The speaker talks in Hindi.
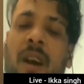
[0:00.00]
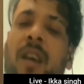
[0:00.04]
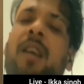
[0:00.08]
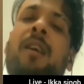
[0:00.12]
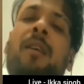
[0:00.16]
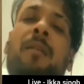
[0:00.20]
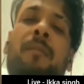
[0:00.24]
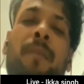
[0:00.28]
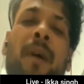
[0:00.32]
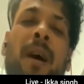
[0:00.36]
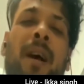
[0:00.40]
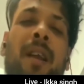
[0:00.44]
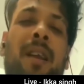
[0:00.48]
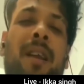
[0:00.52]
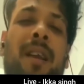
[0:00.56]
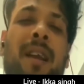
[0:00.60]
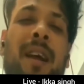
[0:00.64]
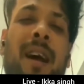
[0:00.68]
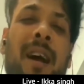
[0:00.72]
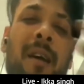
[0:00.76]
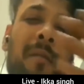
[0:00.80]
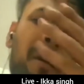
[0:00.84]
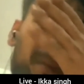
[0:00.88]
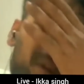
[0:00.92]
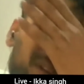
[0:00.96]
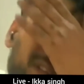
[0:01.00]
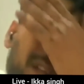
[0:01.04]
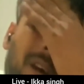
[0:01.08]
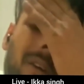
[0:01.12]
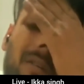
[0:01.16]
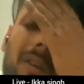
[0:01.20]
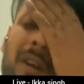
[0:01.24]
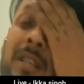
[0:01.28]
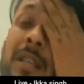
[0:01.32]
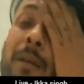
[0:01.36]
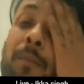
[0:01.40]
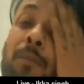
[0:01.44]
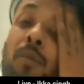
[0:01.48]
अरे पारी यार मैं बता रहा
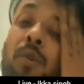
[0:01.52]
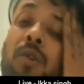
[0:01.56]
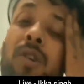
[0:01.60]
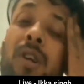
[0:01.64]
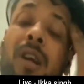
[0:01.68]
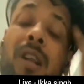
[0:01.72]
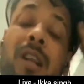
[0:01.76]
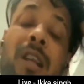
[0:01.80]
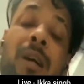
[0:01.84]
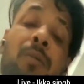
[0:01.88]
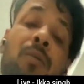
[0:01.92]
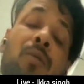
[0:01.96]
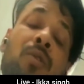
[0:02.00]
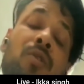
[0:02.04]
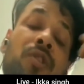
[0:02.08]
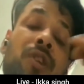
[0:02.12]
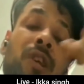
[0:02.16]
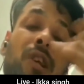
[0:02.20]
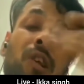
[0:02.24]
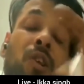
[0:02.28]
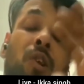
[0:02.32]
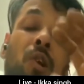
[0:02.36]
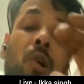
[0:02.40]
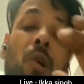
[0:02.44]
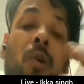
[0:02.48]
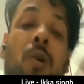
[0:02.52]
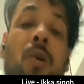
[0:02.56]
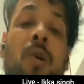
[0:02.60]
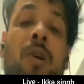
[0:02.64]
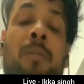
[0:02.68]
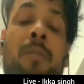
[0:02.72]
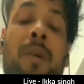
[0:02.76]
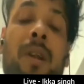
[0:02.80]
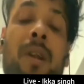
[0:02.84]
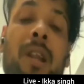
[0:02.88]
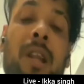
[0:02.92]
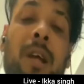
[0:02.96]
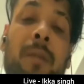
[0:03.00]
हूँ ना सब कुछ खत्म उस दिन तो
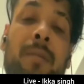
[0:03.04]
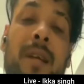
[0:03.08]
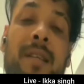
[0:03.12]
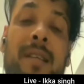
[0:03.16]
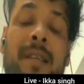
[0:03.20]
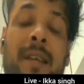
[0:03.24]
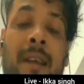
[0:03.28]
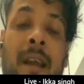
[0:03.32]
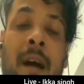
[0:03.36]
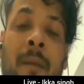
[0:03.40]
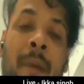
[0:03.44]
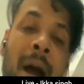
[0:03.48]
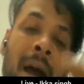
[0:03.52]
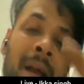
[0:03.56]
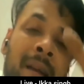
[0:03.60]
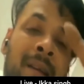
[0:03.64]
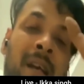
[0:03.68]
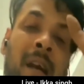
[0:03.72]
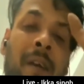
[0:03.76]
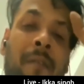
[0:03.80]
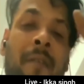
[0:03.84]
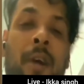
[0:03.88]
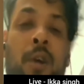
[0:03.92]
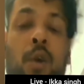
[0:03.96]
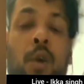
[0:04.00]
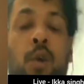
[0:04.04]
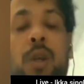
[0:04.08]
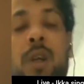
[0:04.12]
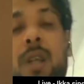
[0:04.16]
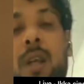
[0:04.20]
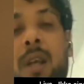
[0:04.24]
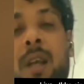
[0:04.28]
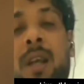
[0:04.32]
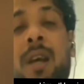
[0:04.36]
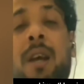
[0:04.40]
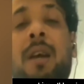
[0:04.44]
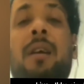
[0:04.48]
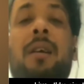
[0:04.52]
लोग मतलब जैसे रामायण का वेट होता
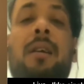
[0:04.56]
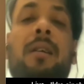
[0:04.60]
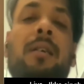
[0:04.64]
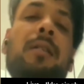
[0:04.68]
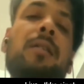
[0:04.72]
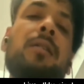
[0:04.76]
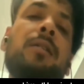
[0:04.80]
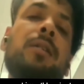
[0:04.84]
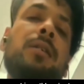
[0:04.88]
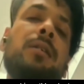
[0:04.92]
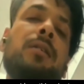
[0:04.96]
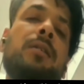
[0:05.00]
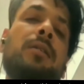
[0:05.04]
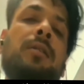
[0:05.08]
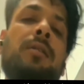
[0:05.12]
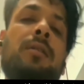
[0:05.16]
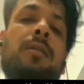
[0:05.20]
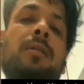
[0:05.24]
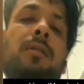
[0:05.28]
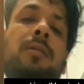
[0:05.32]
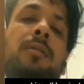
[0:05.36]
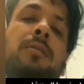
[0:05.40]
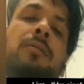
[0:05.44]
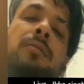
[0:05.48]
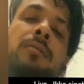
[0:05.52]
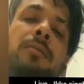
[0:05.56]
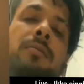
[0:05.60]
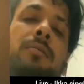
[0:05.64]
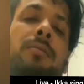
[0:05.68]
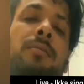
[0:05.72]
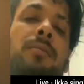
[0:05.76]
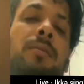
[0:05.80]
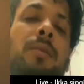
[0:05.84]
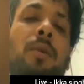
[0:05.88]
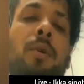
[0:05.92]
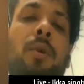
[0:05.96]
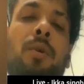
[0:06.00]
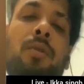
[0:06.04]
था ना
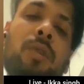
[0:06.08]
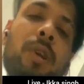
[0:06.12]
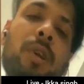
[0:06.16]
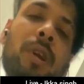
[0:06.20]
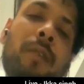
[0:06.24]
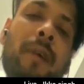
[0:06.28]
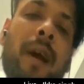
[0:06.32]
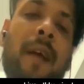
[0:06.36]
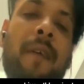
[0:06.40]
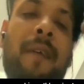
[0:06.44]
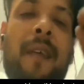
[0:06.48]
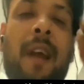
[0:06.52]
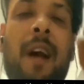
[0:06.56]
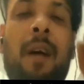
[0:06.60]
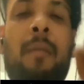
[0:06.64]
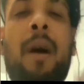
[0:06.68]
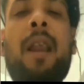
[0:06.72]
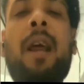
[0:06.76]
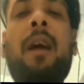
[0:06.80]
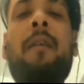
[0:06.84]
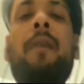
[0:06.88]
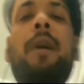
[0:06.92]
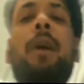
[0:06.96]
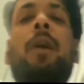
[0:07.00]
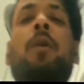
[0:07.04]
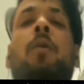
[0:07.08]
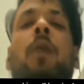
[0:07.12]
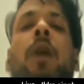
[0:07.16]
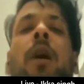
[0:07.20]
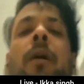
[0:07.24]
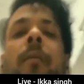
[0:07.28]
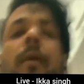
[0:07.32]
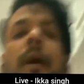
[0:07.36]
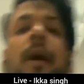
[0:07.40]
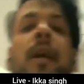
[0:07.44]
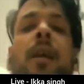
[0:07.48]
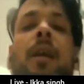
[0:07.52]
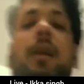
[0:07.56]
उस दिन वैसे हमारा वेट होगा
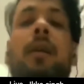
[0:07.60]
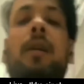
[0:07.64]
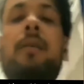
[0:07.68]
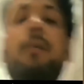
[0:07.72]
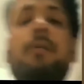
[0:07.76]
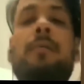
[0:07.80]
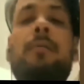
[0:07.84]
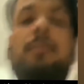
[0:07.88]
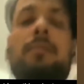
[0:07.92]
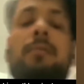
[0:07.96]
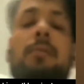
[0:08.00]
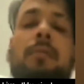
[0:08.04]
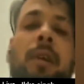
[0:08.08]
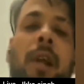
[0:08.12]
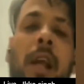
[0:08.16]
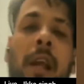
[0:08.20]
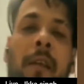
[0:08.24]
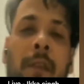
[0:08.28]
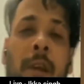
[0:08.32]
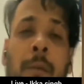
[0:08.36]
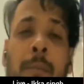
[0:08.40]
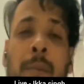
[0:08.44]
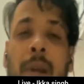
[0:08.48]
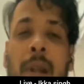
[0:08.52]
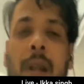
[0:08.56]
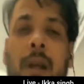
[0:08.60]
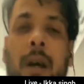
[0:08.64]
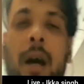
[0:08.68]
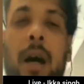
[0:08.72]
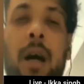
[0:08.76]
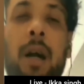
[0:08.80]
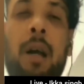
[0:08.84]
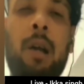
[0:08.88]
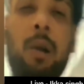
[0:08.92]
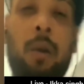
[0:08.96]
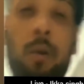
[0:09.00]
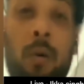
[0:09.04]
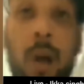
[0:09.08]
भाई टीवी पे लगा
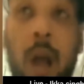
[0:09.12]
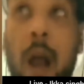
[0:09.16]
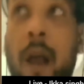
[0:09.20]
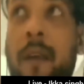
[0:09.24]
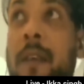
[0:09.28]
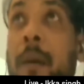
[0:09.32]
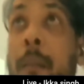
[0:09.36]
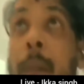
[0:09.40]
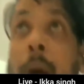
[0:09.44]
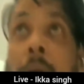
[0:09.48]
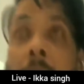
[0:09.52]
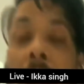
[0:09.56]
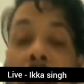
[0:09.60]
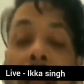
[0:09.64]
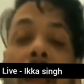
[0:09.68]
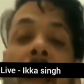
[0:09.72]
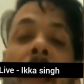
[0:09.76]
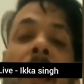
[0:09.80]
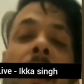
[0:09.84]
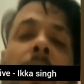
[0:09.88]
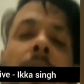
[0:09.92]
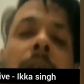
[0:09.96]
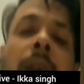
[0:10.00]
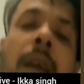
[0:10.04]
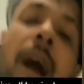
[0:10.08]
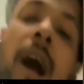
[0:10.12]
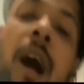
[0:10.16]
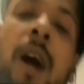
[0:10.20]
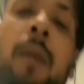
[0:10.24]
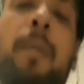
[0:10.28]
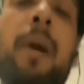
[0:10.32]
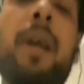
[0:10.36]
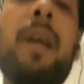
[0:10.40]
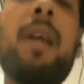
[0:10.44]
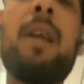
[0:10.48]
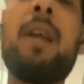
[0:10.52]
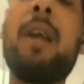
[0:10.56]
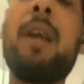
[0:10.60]
लोग ऐसे बैठ जाएंगे कि हाँ
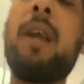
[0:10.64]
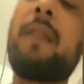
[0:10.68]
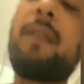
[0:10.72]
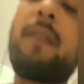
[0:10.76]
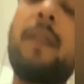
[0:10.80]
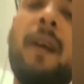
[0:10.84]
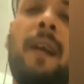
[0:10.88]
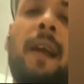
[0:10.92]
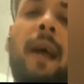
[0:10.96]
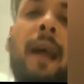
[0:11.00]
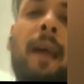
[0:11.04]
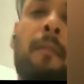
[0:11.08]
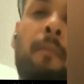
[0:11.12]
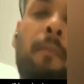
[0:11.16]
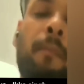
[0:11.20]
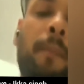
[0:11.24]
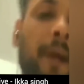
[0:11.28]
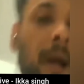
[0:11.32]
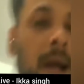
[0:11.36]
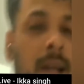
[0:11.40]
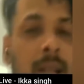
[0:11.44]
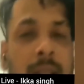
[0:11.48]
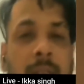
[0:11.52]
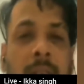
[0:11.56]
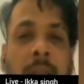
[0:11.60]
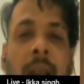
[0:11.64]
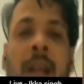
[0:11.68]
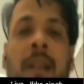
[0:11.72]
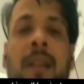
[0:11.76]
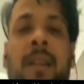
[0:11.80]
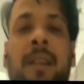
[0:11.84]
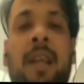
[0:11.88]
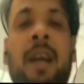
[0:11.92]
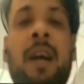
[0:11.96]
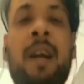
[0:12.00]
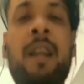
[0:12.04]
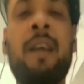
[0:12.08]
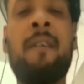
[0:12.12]
भाई इतने टाइम पे आज
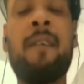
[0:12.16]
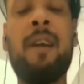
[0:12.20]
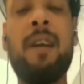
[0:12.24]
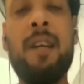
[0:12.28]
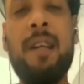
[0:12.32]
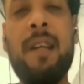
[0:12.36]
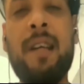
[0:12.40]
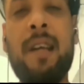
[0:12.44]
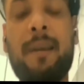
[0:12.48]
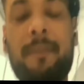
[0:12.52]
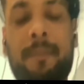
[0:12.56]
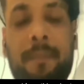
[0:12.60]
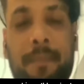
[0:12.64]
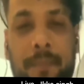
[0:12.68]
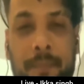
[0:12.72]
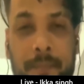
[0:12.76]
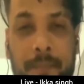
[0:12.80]
क्रांति आने वाली है